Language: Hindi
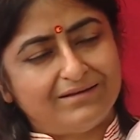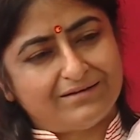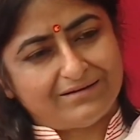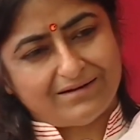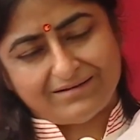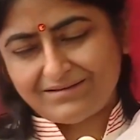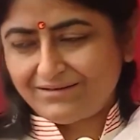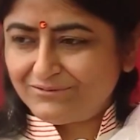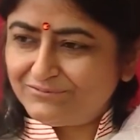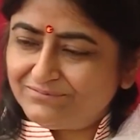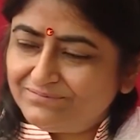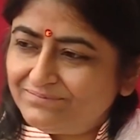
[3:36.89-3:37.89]
लेकर आता
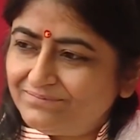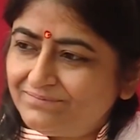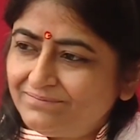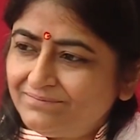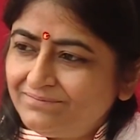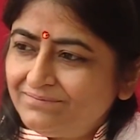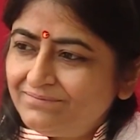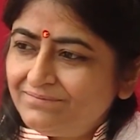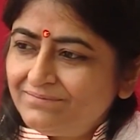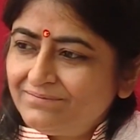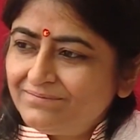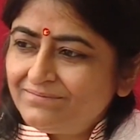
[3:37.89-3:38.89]

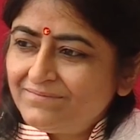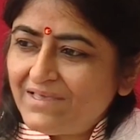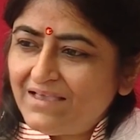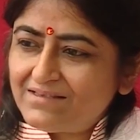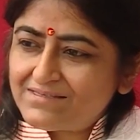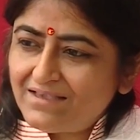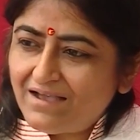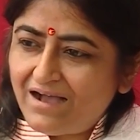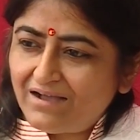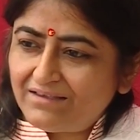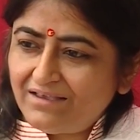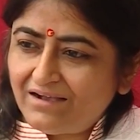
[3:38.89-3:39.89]
हूं ऐसे
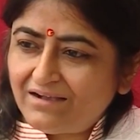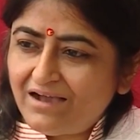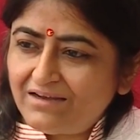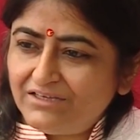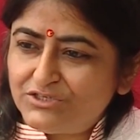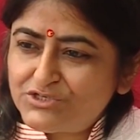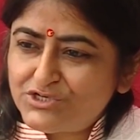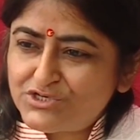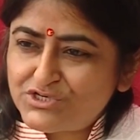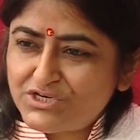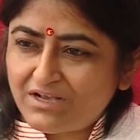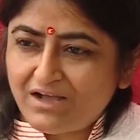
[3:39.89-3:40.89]
आज्ञाकारी
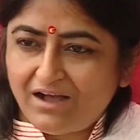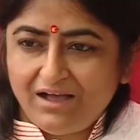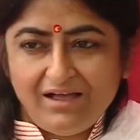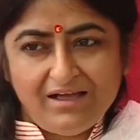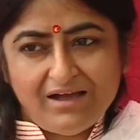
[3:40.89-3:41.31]
शिष्य का